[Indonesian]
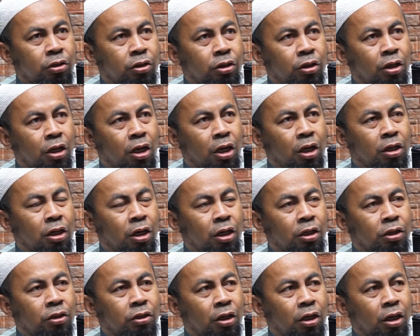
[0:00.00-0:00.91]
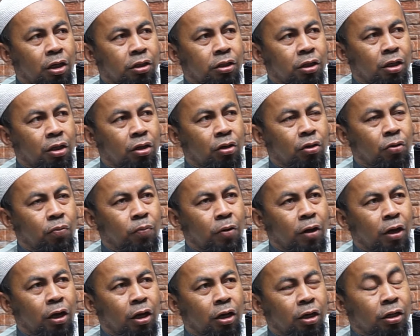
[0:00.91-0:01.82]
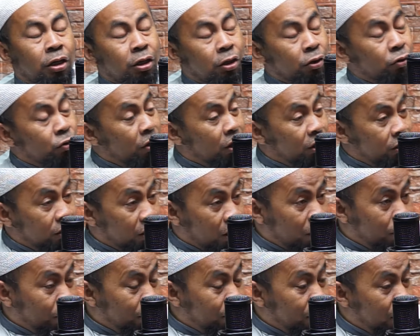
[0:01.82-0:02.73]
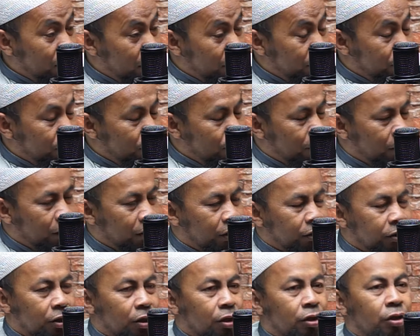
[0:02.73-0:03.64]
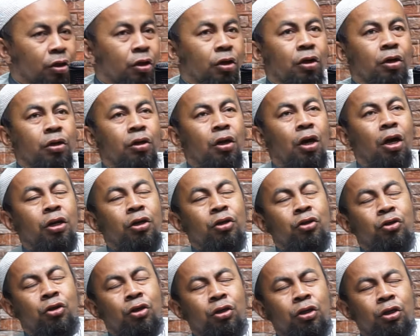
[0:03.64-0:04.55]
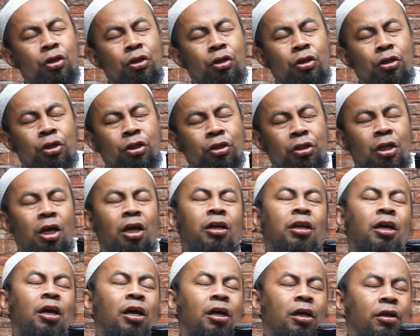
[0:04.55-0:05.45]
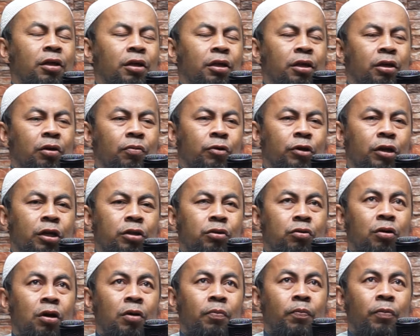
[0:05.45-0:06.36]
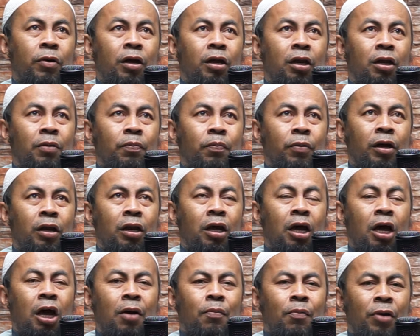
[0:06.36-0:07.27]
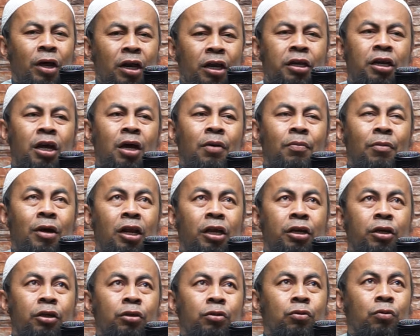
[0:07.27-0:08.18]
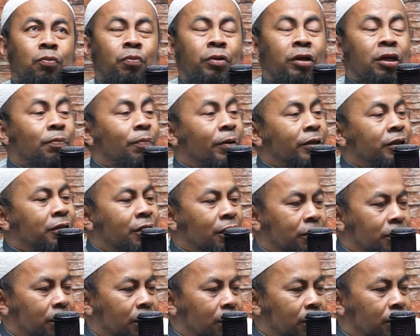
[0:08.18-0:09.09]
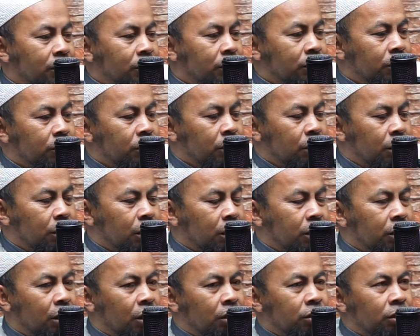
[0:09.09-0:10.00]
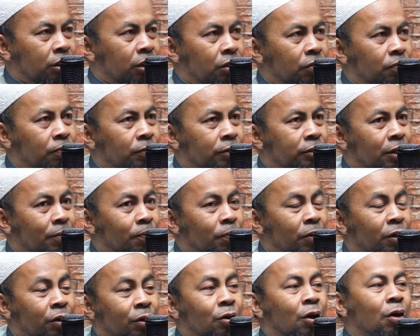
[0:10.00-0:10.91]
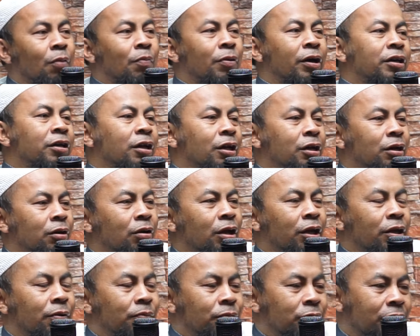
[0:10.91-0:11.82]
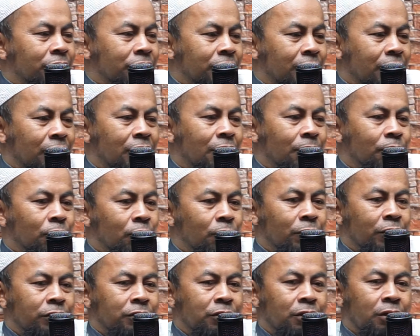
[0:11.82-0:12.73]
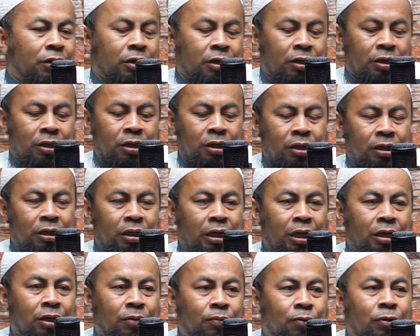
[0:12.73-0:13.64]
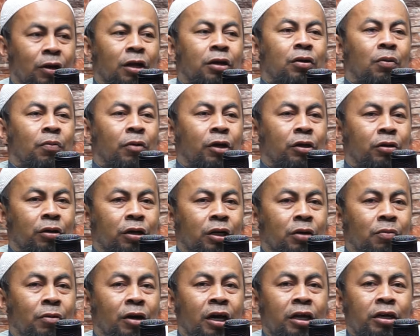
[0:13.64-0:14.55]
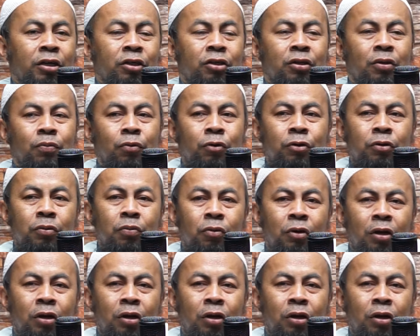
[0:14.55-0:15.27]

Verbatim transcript: tidak ada istilahnya uh, pahala dari sholat taraweh dan yeah. lain iya. sebagainya. Nah di sini kita ada. Kemudian juga pahala-pahala amalan-amalan itu berlipat ganda karena Allah betapa rahman dan rahimnya terhadap umatnya. Nah di bulan Ramadan ini maka disebut